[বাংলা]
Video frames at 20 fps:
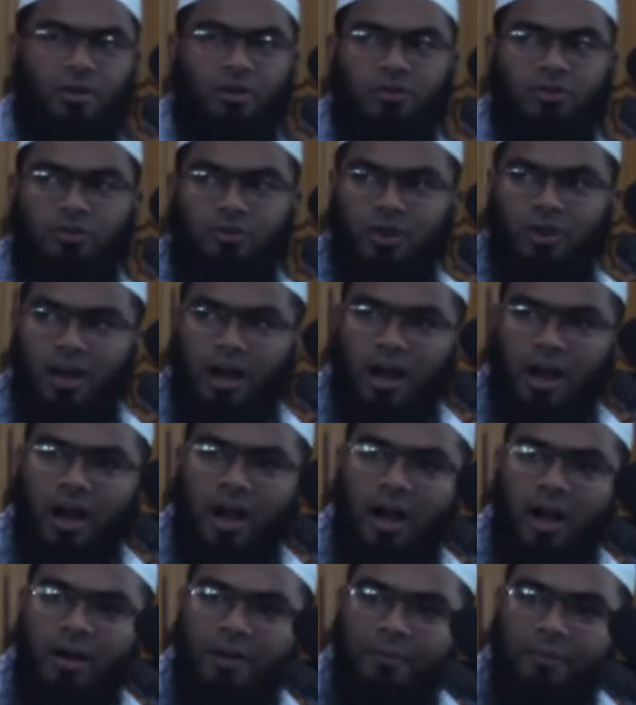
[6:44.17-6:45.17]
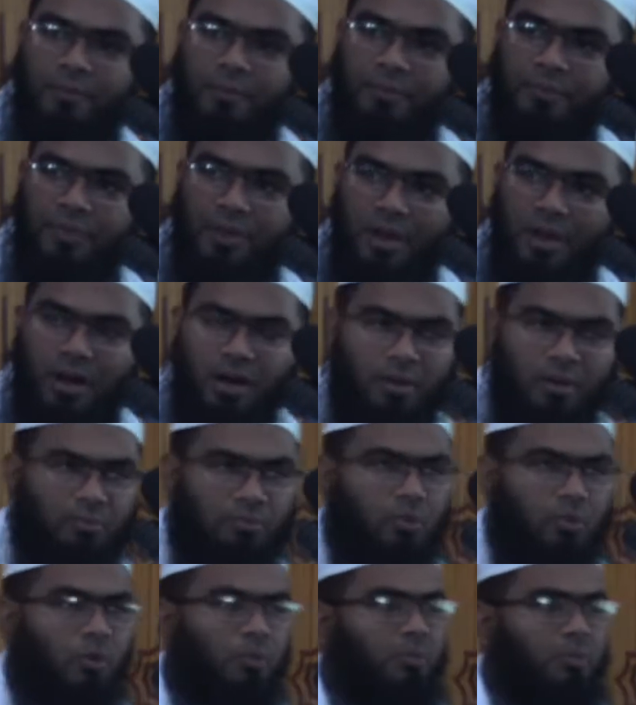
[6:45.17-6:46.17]
কত টাকা
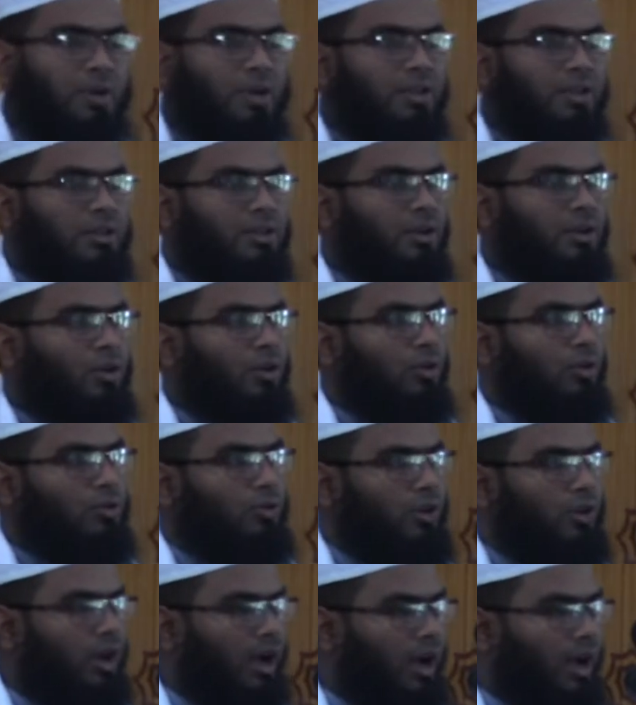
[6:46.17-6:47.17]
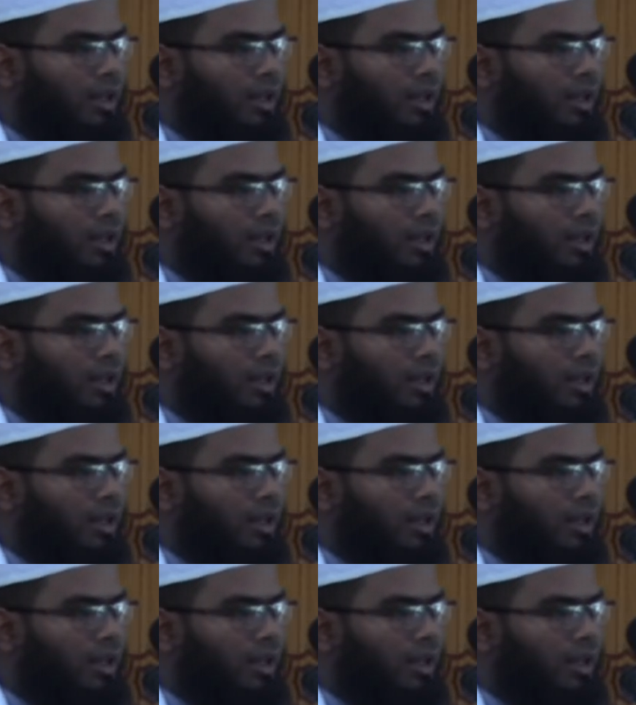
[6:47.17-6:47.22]
মুমকিন সে কত টাকা